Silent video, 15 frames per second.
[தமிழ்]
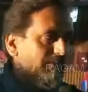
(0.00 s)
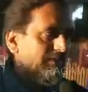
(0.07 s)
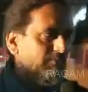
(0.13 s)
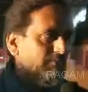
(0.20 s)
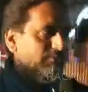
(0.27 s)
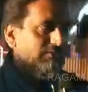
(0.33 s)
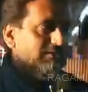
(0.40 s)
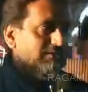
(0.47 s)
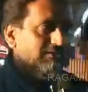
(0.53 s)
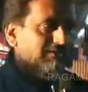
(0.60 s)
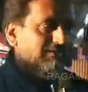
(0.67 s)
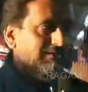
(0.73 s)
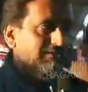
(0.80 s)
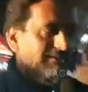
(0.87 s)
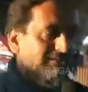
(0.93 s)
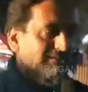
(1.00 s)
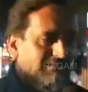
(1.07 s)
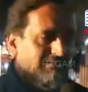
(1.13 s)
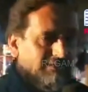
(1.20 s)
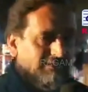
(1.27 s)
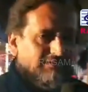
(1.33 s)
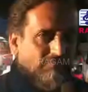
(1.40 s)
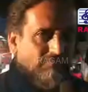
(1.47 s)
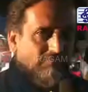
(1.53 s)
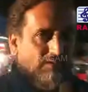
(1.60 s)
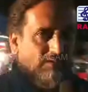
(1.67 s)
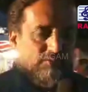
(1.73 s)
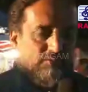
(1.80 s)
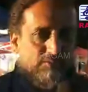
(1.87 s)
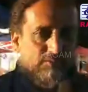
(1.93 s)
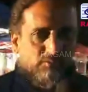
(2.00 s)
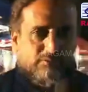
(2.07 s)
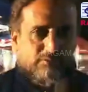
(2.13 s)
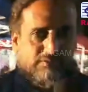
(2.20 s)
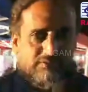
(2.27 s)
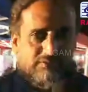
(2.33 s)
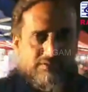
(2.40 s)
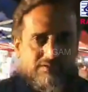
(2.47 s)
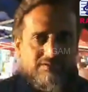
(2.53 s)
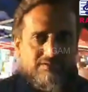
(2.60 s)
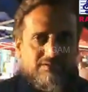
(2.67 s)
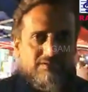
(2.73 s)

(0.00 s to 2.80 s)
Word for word: மாதிரி ஒரு தேர்தல் வாக்குறுதியை கொடுத்துருந்தாரு